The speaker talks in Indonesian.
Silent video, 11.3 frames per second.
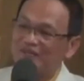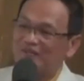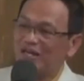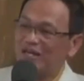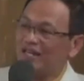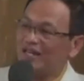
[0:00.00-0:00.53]

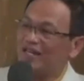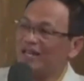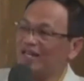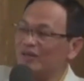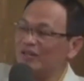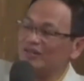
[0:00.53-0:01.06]
Makanya
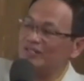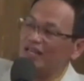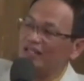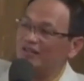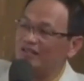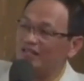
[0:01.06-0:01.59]
lihat manusia
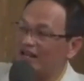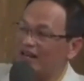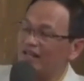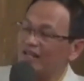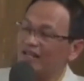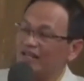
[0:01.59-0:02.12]
itu
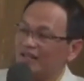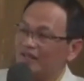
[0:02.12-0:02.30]
sederhana.